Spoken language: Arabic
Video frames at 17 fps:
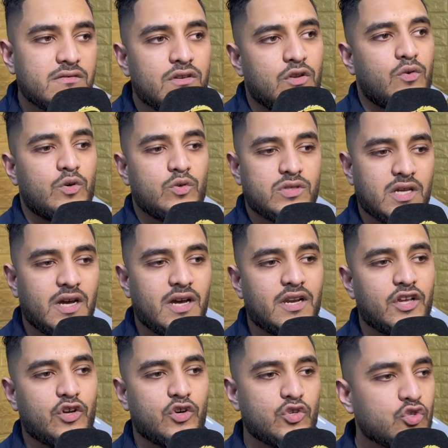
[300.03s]
لعبوا صغار
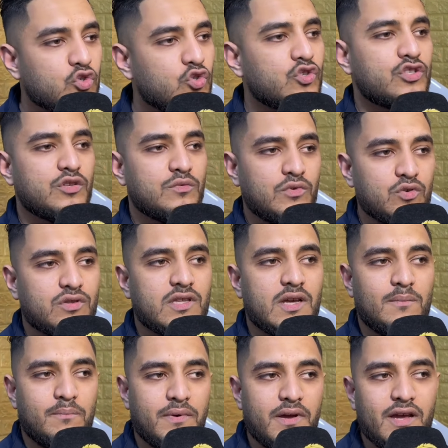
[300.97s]
يخرجوا يتبعوا
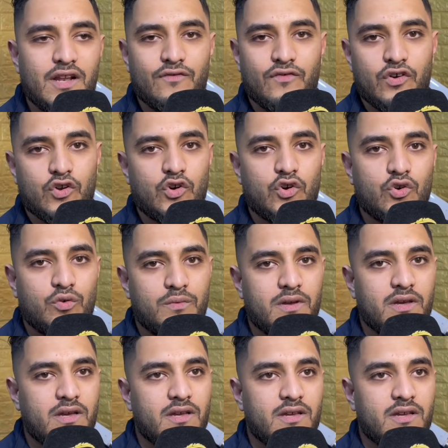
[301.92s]
الطبال يفرحوا به